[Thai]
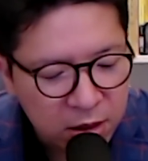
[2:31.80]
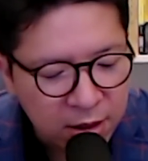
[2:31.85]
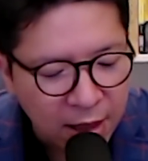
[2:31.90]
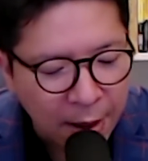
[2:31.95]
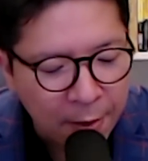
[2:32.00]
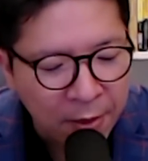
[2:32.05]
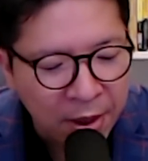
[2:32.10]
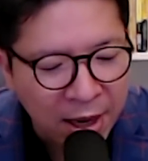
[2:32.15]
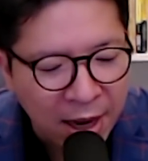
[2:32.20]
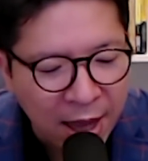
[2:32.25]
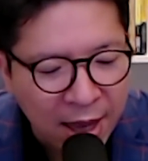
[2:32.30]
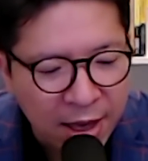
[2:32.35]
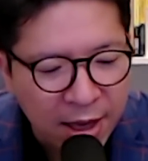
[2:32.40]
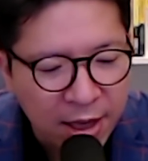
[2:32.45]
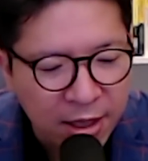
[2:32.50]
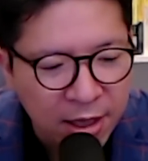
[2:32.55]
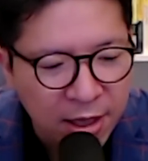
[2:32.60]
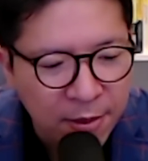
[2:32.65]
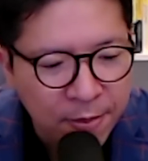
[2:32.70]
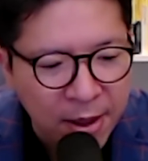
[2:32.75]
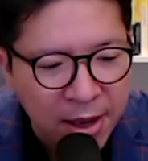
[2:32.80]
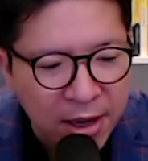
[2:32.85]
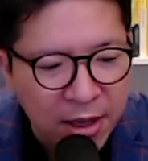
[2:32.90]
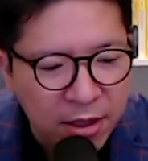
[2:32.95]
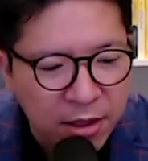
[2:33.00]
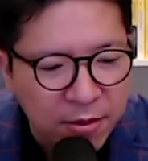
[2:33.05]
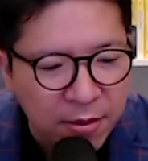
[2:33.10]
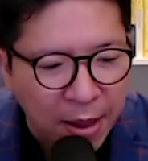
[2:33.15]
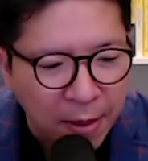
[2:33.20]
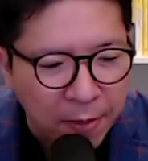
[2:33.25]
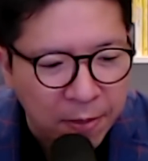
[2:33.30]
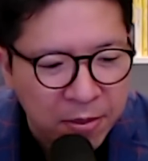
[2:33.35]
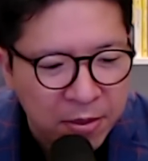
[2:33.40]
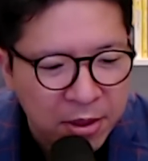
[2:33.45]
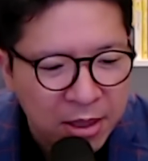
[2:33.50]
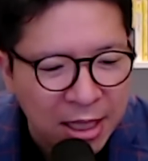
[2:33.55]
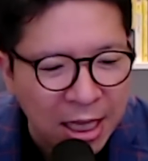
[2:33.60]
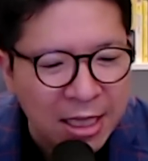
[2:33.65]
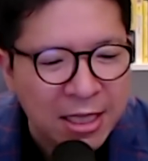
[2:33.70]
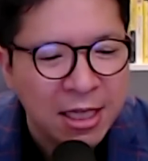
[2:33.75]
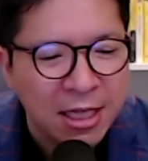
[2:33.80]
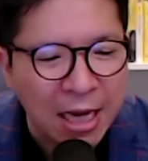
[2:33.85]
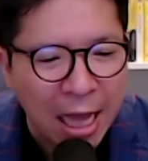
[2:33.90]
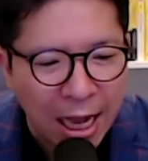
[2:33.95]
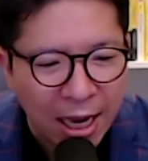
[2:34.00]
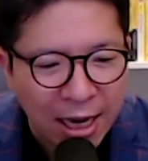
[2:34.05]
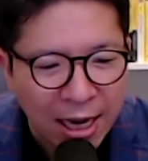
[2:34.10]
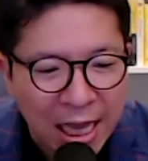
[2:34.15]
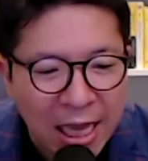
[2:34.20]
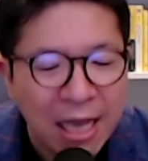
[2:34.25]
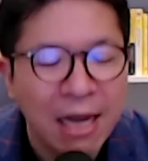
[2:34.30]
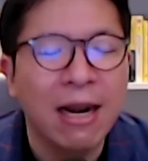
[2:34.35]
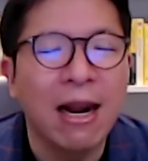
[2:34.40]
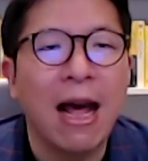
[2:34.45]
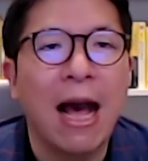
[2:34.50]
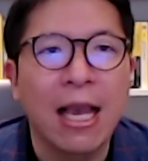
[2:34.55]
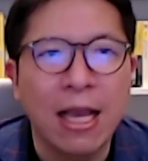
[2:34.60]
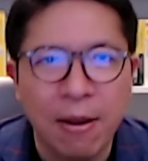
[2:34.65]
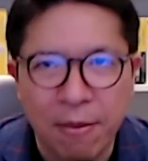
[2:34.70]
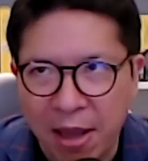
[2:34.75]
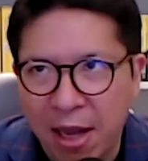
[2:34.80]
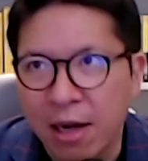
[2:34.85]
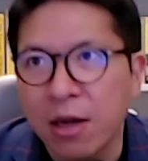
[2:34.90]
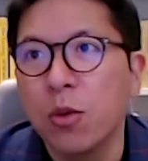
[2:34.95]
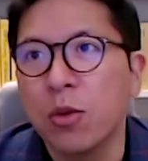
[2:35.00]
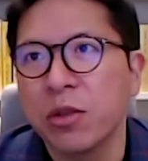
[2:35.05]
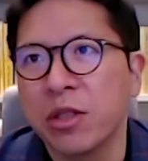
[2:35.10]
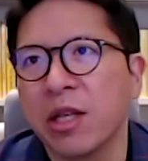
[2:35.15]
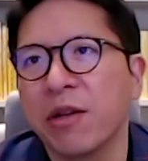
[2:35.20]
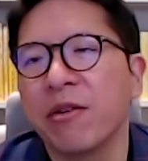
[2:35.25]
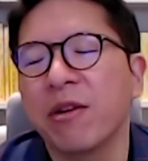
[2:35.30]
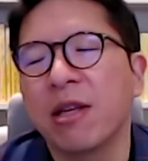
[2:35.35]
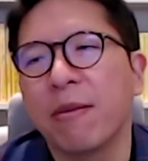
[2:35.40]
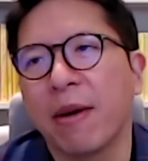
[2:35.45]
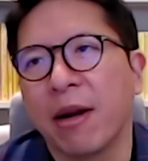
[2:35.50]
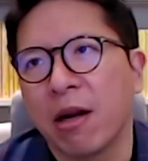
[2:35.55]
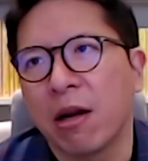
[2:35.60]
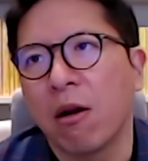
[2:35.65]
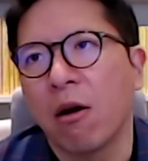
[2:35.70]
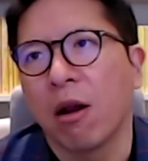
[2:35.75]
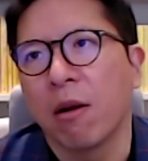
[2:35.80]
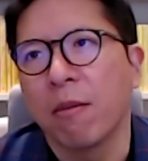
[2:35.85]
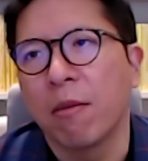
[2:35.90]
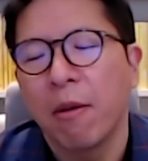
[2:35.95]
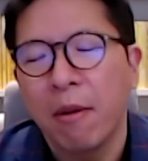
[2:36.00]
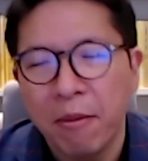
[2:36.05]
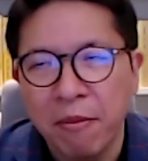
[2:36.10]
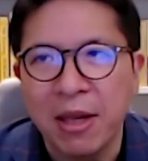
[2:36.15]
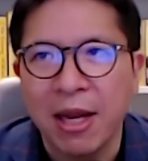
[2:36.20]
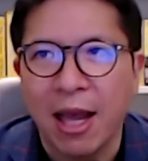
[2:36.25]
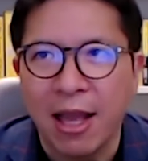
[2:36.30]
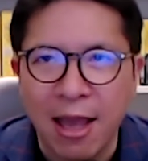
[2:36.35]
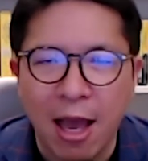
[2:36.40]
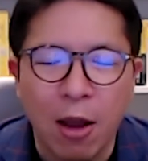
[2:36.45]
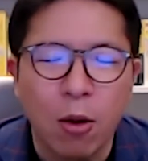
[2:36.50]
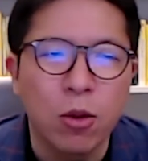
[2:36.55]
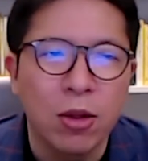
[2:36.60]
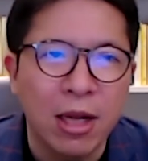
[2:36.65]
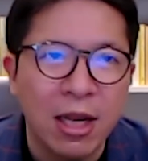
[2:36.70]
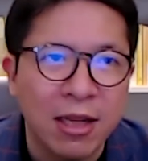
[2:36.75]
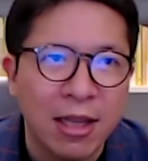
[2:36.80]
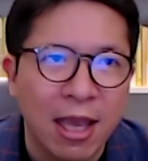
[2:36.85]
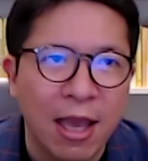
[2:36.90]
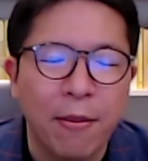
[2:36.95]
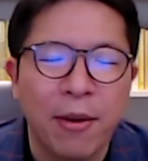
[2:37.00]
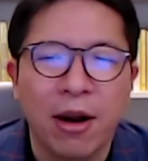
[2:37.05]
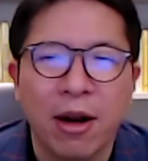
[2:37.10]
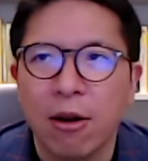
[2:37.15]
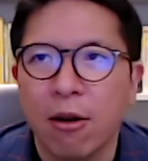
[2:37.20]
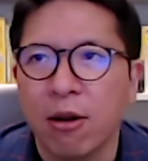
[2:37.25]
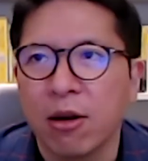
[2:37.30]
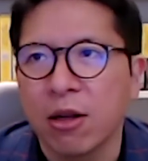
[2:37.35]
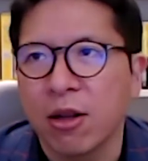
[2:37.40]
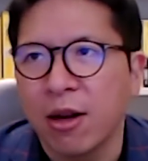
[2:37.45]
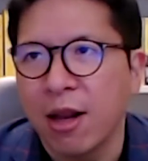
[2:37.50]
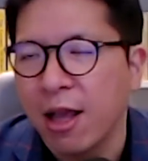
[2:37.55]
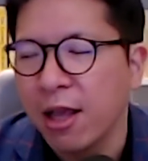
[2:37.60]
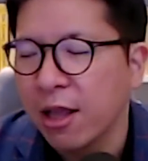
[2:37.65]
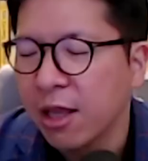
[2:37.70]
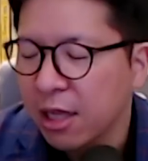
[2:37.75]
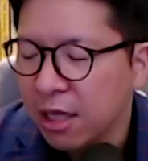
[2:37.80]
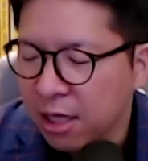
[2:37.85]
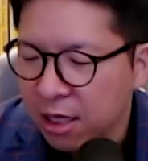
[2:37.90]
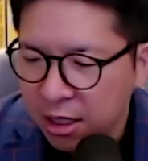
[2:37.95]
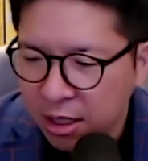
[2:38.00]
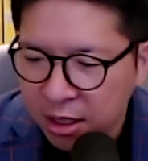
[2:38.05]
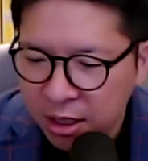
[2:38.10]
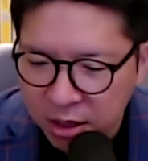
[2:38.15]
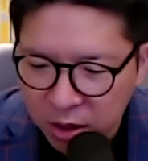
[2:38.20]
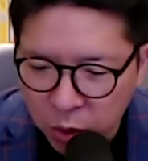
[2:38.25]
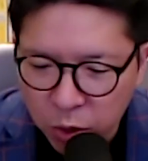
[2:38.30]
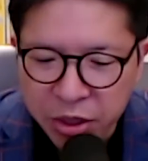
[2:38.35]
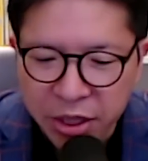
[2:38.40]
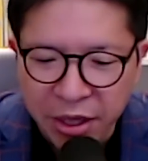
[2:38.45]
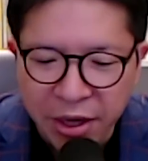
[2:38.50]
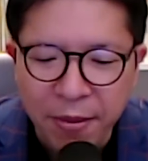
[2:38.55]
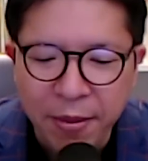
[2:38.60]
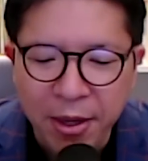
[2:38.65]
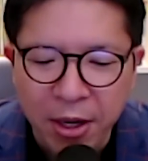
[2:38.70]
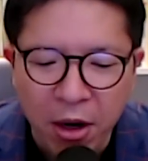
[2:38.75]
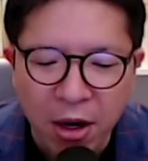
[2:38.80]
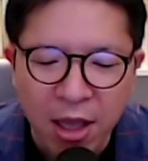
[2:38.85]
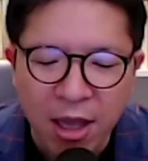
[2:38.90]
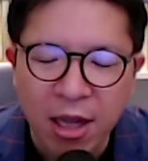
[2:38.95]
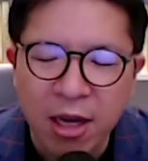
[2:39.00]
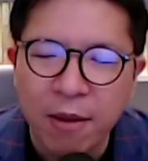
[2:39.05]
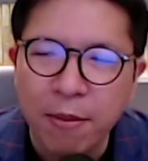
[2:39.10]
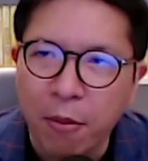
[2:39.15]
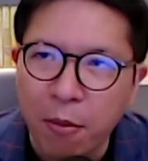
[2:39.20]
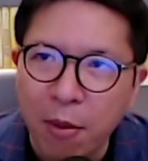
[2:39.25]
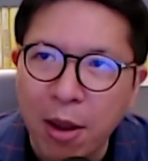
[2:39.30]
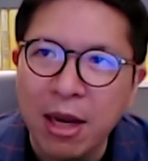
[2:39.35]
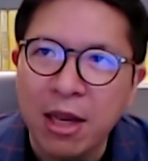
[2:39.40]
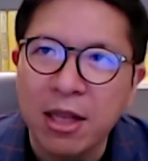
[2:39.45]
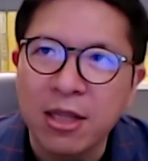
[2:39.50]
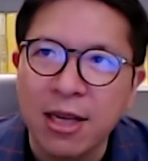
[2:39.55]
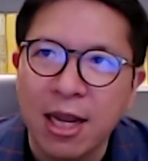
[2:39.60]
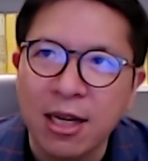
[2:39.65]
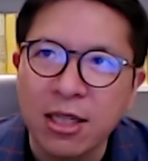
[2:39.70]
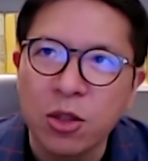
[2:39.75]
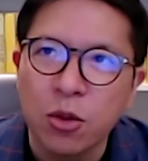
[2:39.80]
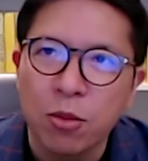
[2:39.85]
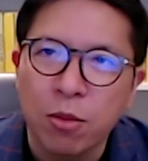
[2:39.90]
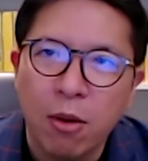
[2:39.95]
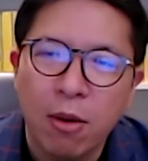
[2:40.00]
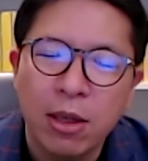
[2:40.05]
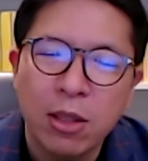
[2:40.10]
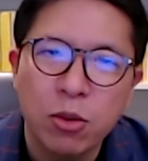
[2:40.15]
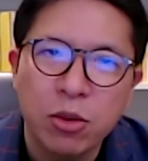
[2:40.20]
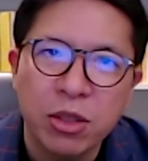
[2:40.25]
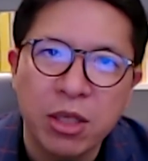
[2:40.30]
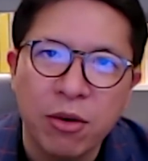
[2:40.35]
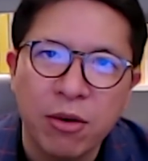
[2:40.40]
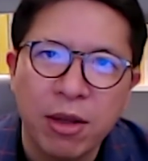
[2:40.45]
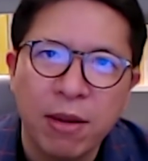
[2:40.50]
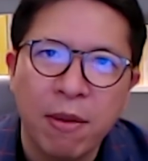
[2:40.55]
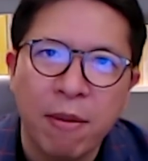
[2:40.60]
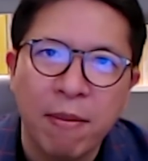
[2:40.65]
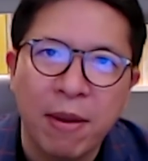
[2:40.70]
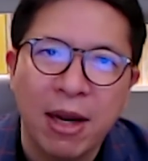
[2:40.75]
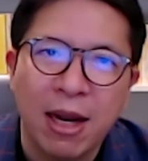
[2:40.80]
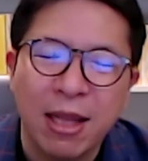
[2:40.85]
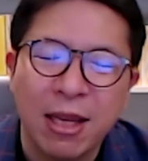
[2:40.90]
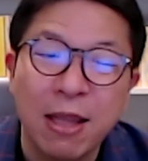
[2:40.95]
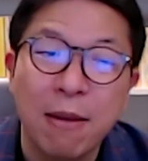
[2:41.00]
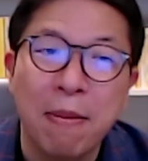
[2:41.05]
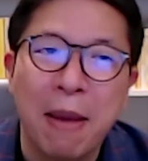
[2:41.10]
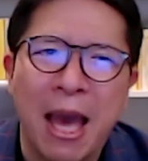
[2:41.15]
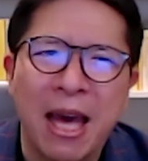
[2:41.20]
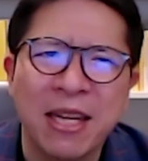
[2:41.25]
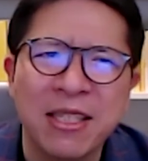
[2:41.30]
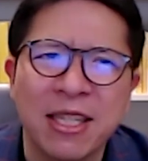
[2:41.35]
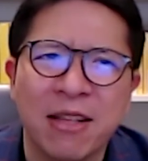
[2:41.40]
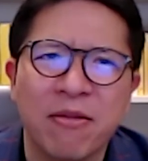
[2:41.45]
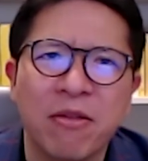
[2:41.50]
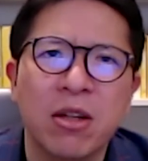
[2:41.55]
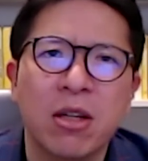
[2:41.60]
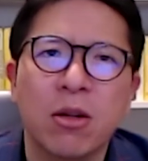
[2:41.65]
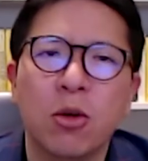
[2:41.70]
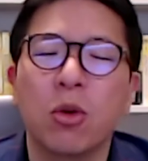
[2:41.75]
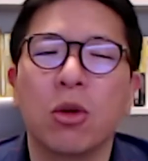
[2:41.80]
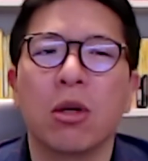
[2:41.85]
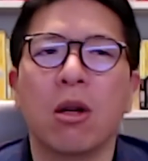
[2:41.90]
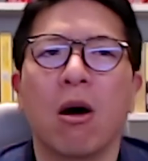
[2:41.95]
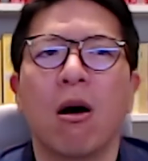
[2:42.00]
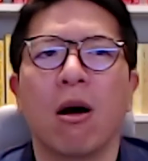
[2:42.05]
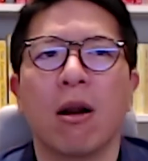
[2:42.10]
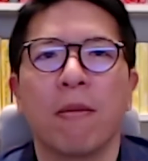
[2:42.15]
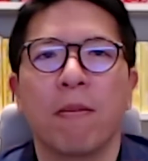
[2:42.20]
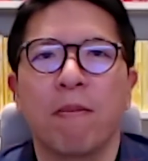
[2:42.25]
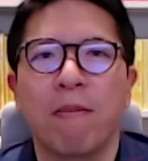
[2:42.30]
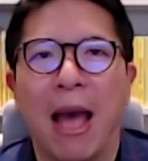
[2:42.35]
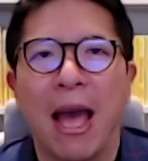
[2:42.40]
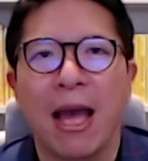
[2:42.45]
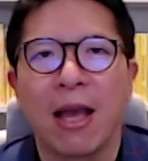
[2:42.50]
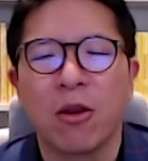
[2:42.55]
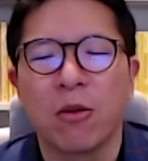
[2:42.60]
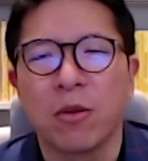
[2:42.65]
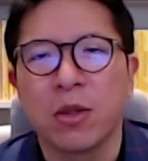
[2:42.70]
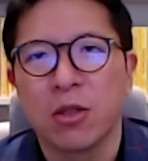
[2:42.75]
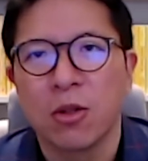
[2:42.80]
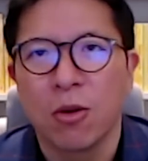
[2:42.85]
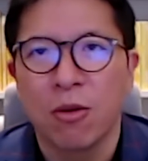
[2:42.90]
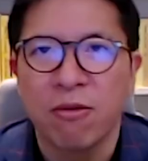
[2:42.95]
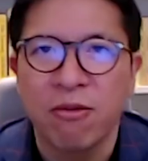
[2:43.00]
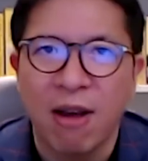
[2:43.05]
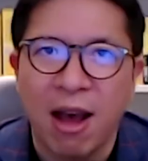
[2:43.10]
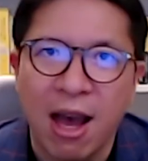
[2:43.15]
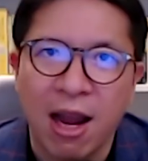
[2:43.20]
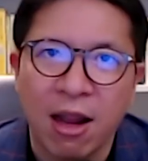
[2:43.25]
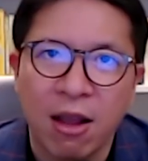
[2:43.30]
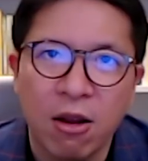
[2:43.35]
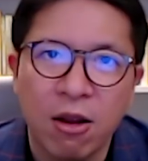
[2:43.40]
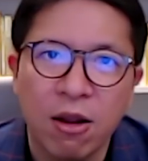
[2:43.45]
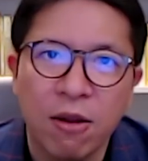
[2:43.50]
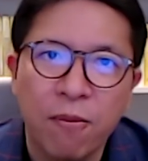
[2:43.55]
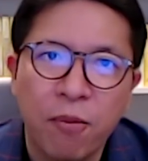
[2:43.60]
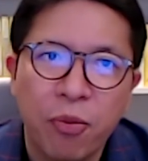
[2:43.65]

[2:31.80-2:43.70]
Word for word: ทำอะไรที่เป็นแบบลักษณะคล้ายๆกับการดูซีรีส์มาราธอนเพราะมันมีหลายอย่างคุณเล่นเกมมาราธอนก็ได้ดูซีรีส์มาทอนแล้วกันเนี่ยผมว่าอันนี้ชัดสุดเพราะว่าดูซีรีส์มันเป็นอะไรที่แพสซีฟก็คือคุณนอนแปะอยู่บนโซฟาแล้วก็